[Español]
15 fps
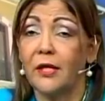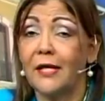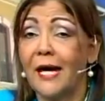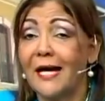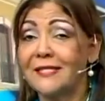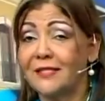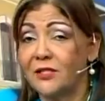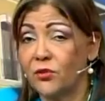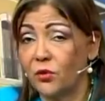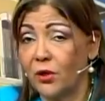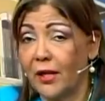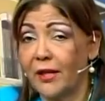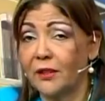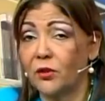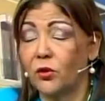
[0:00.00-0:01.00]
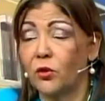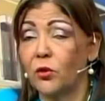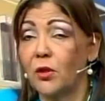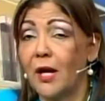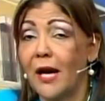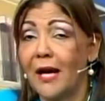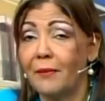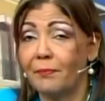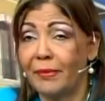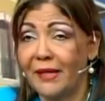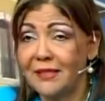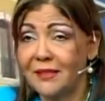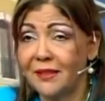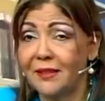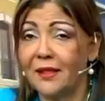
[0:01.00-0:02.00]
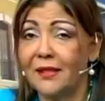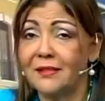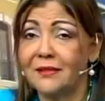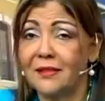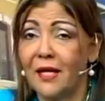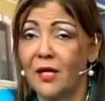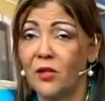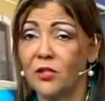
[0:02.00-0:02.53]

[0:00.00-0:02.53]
asesorando a empresas del Estado,